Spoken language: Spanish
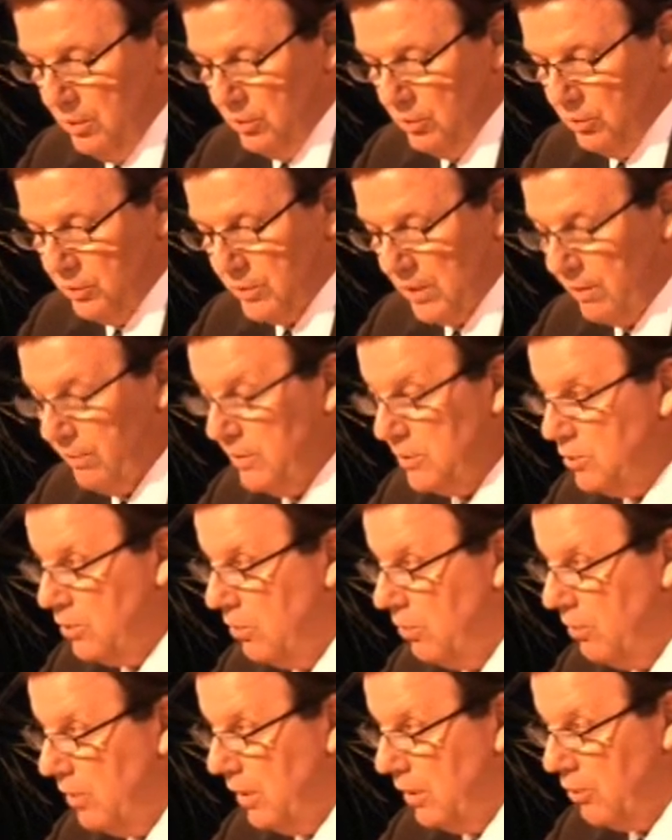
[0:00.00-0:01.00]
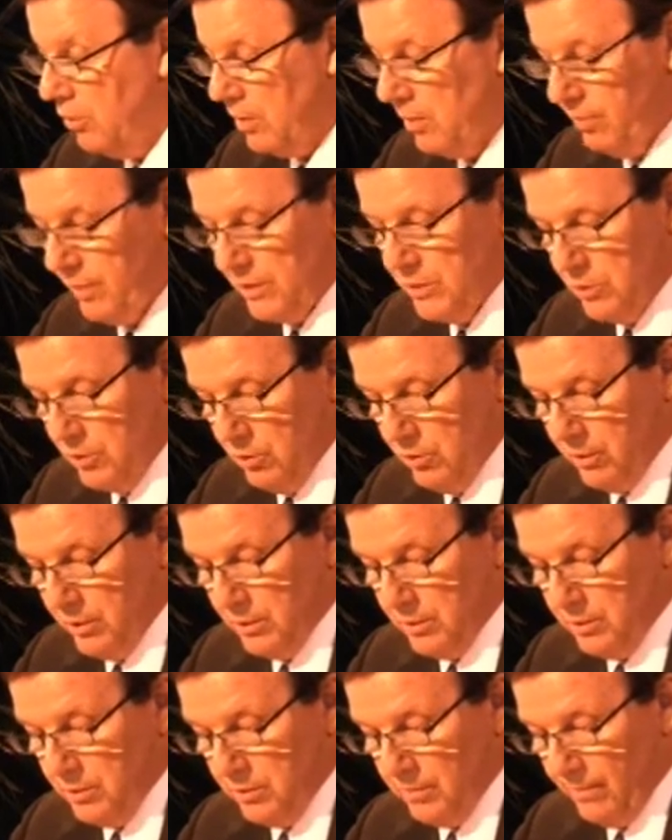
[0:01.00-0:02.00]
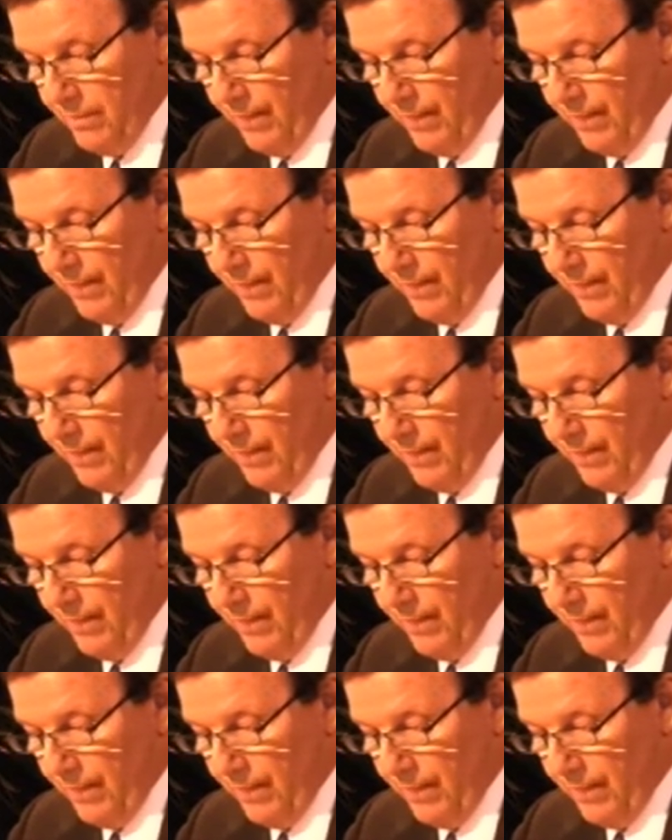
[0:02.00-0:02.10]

y un servicio único de pensiones.